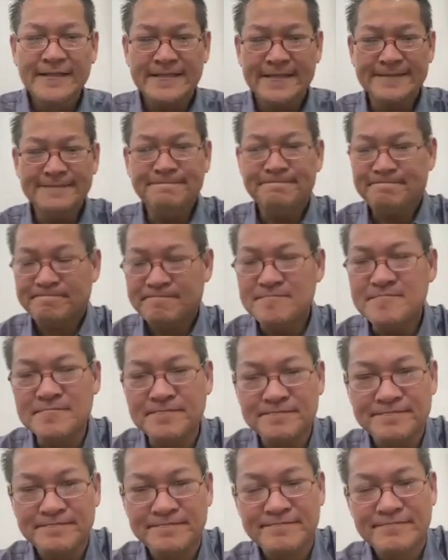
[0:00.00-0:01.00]
chẳng
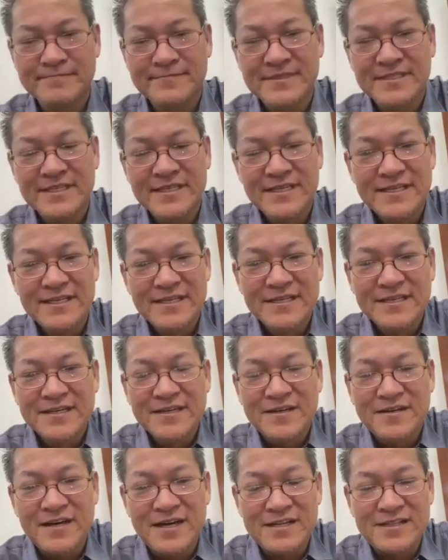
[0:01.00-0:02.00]

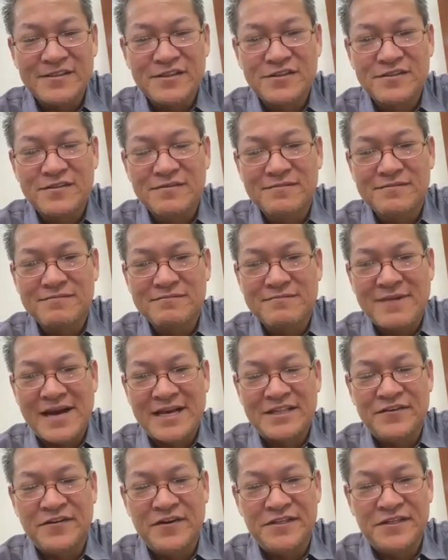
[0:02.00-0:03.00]
còn
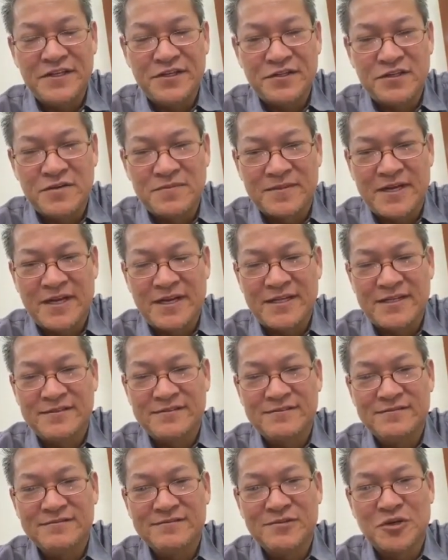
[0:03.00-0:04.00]
ban thưa chơi rồi tay
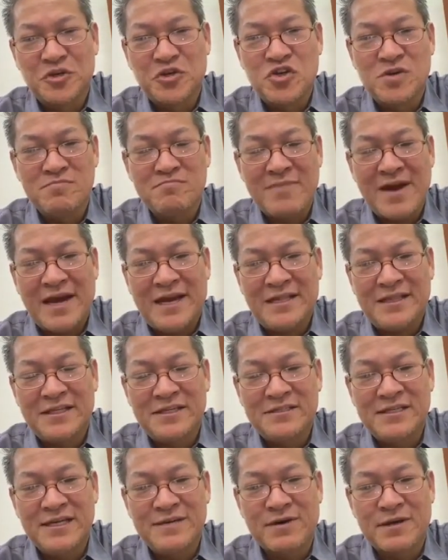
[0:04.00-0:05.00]
từ đôi khi ban
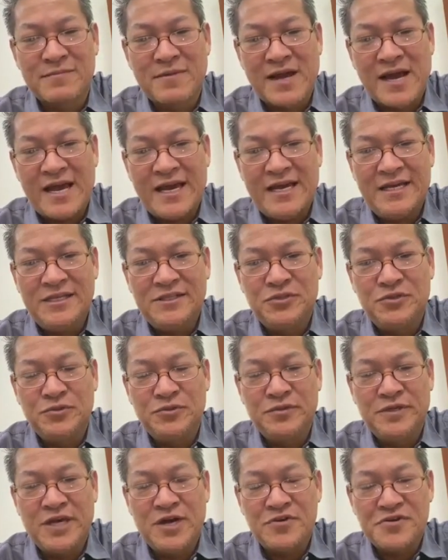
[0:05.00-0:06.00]
từ thứ bớt bằng hai
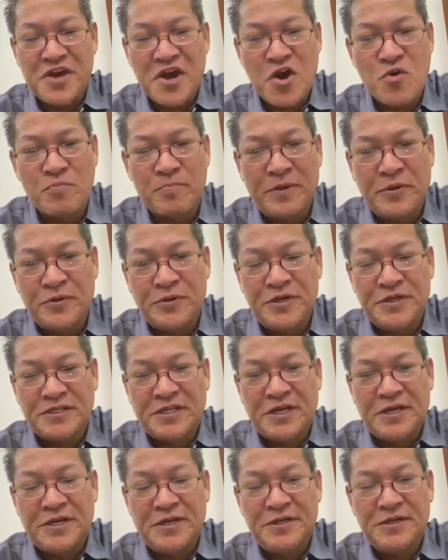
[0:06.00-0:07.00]
chu nẹo nhà hong piu chẳng
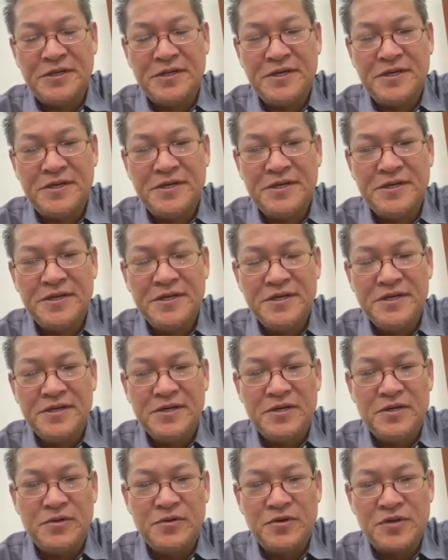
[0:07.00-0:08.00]
ta
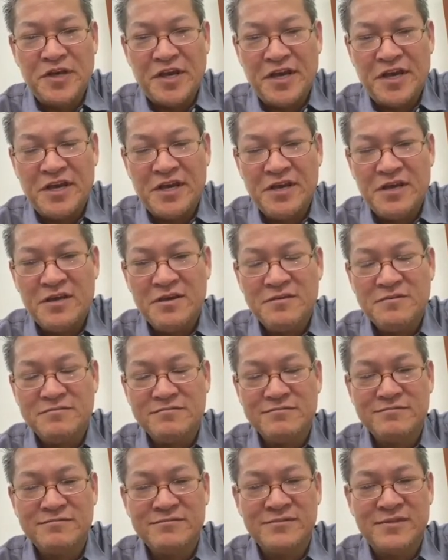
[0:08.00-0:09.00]
lộ nhà
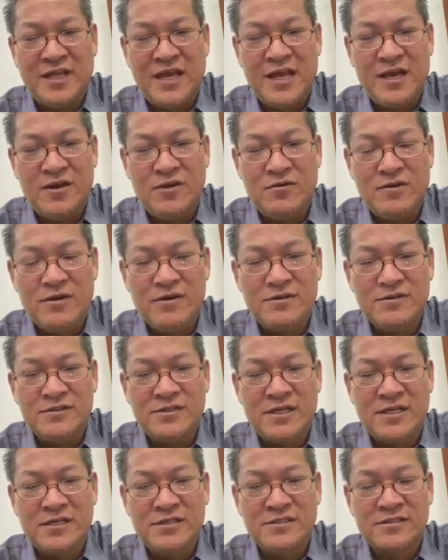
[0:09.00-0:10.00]
tẻ lộ
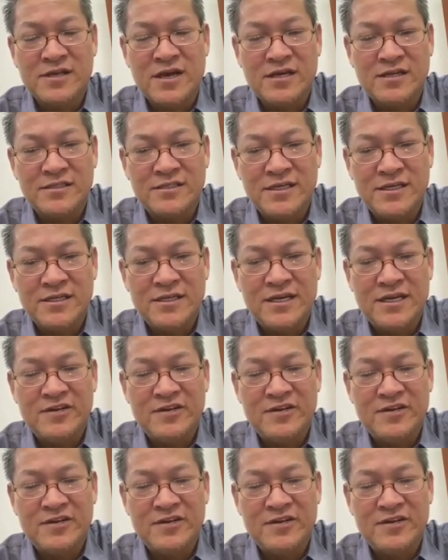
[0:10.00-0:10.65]
chẳng sòng chẳng